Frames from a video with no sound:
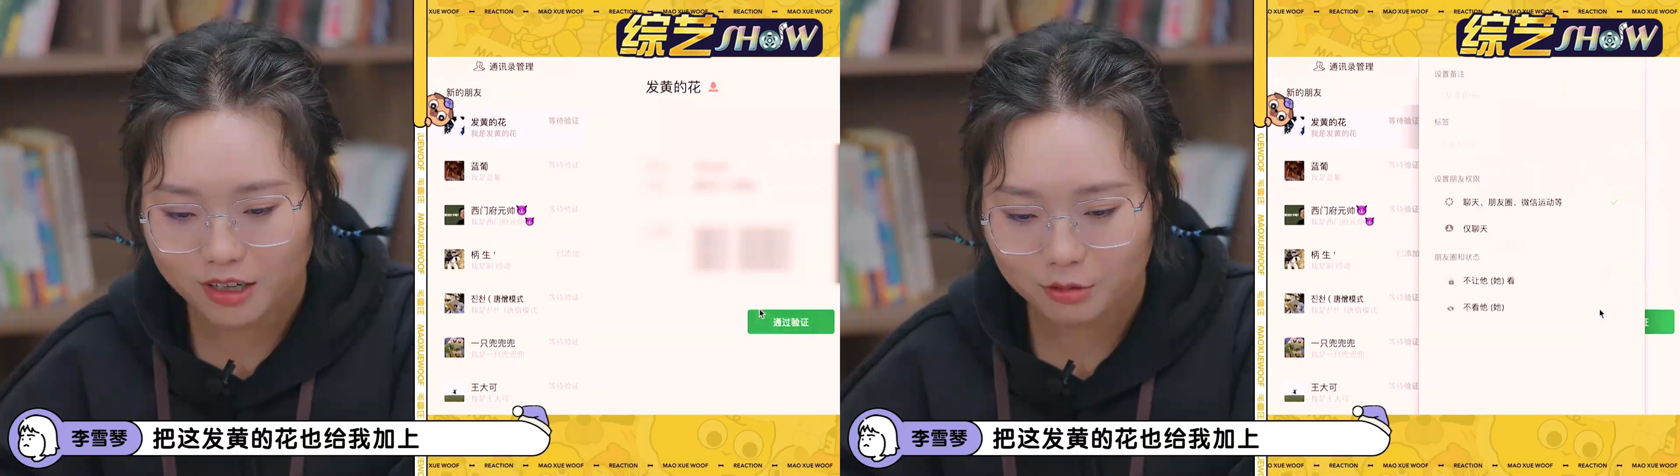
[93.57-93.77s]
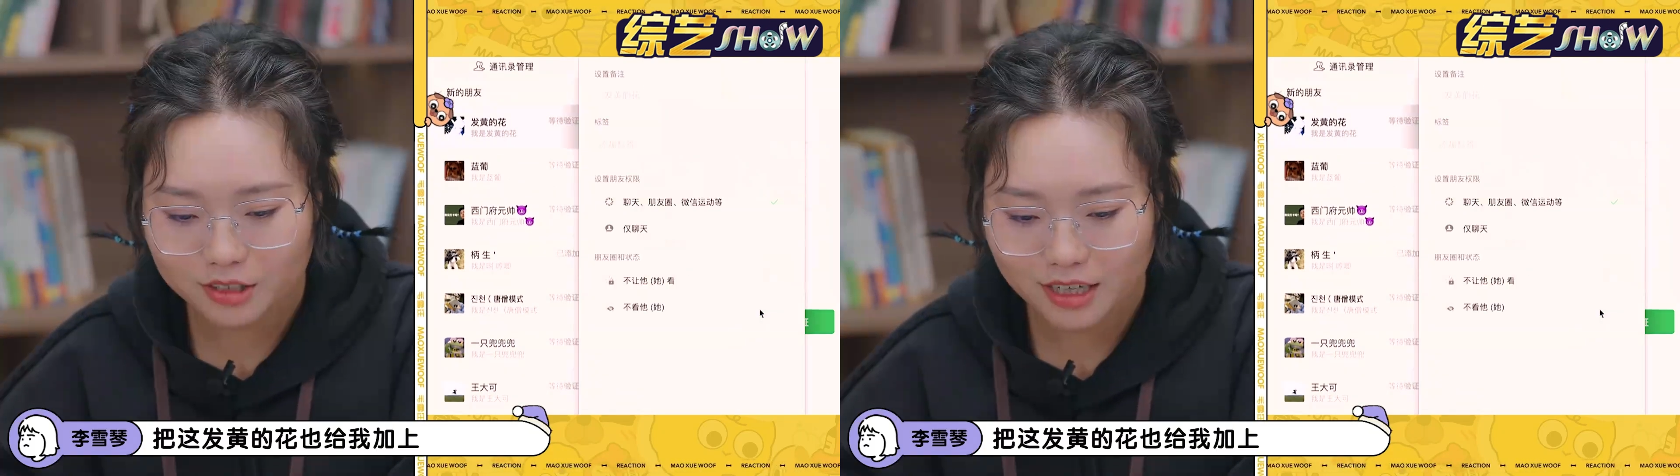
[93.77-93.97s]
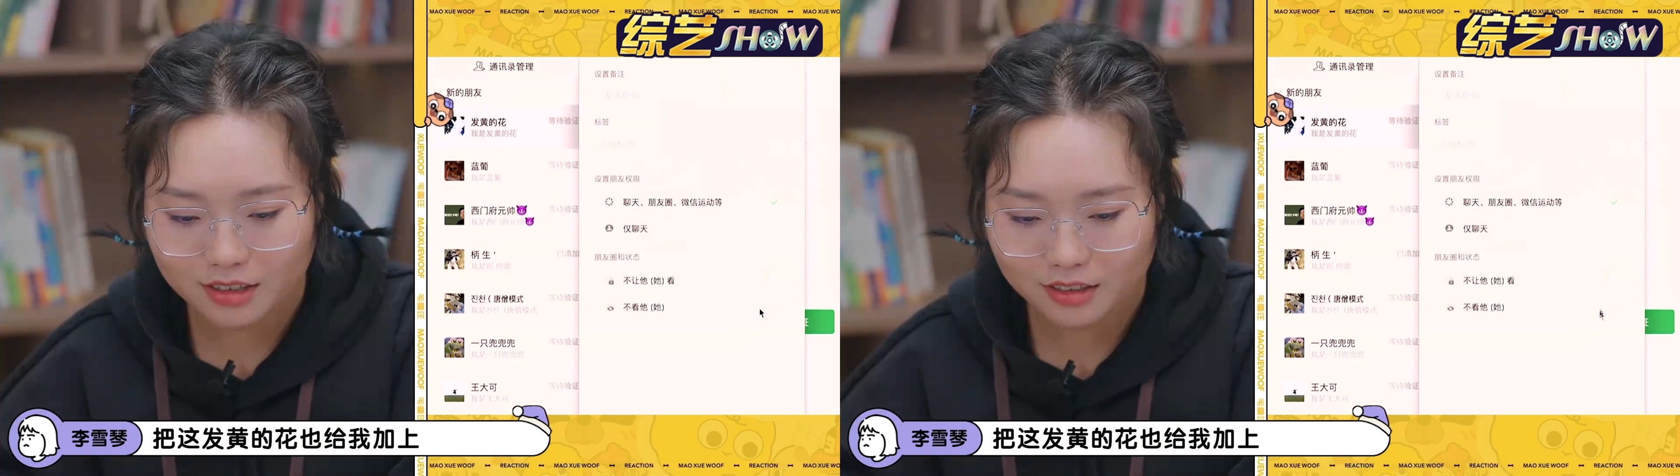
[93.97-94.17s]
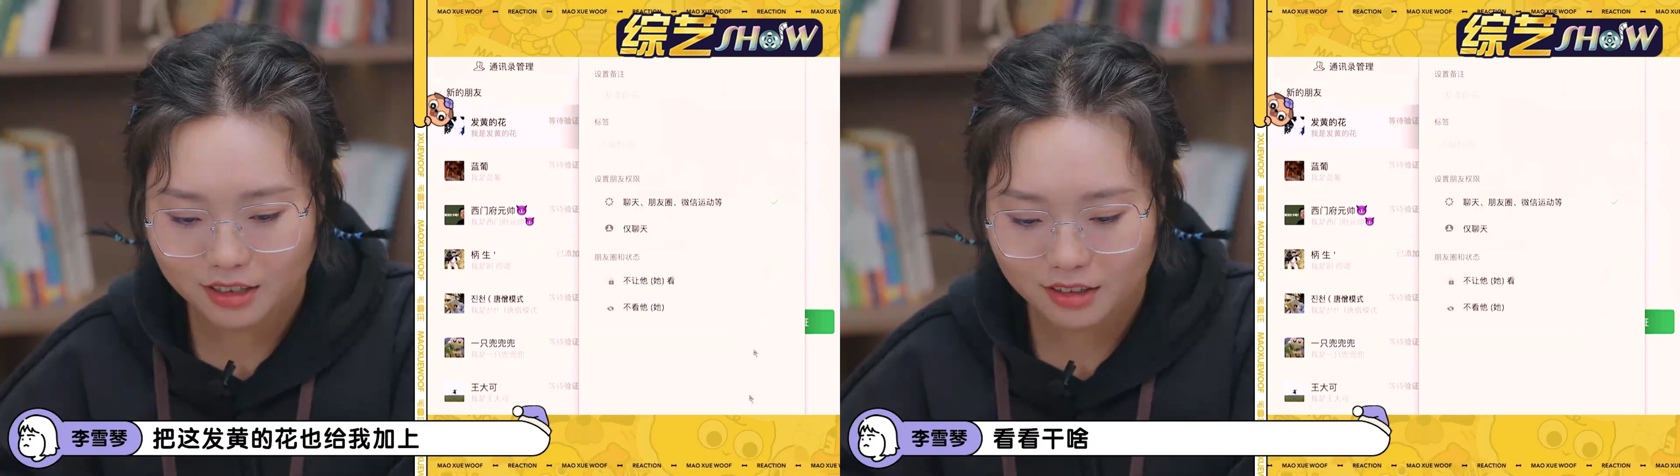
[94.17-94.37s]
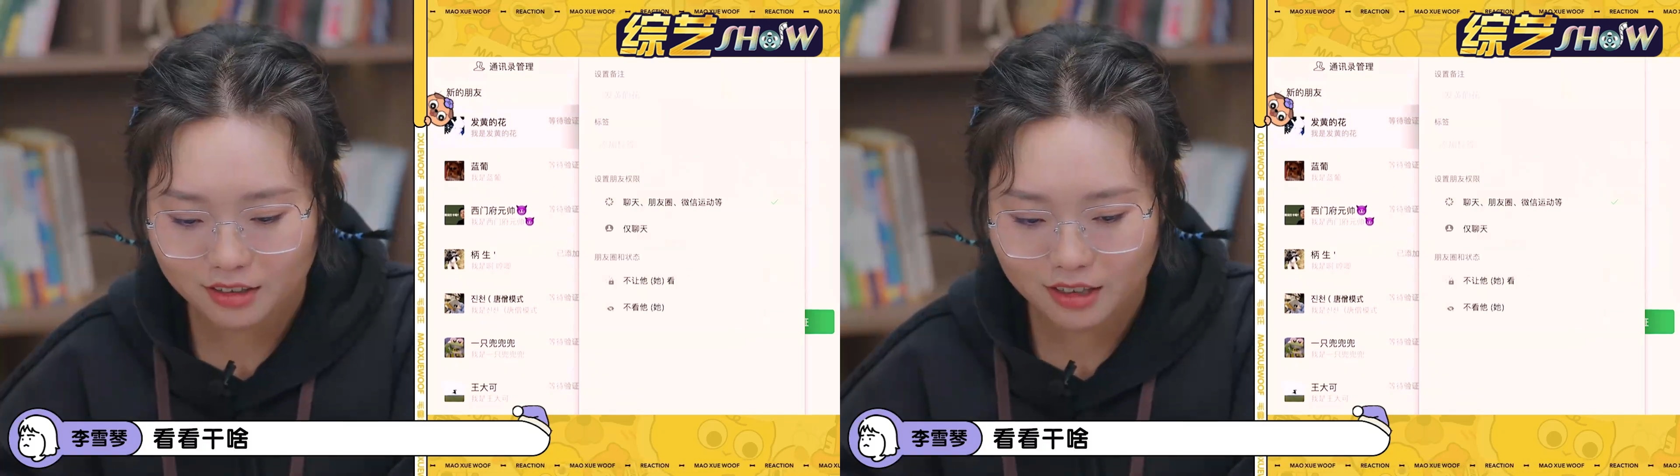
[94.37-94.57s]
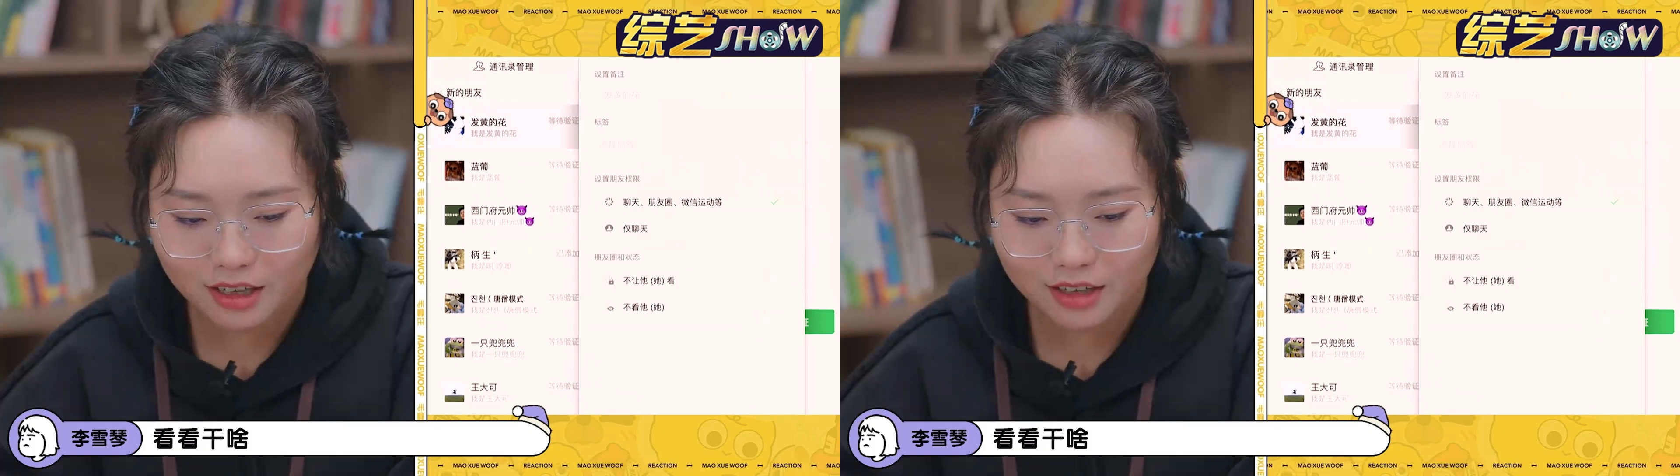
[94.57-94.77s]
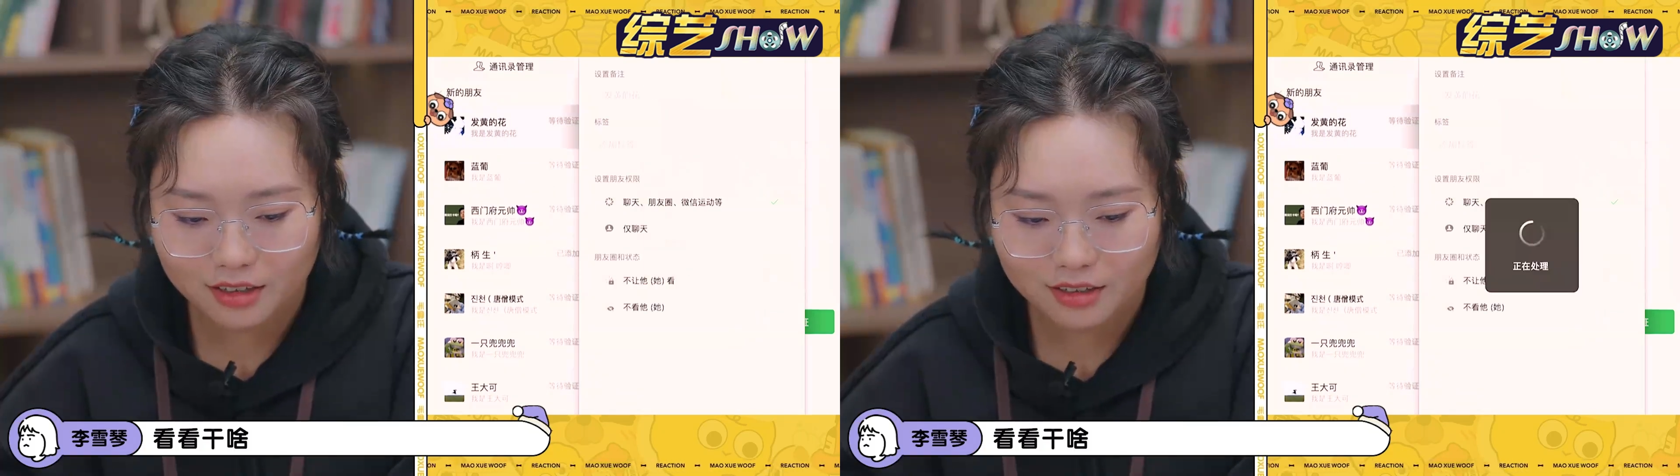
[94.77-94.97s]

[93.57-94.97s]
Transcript: 也给我加上，看看干啥。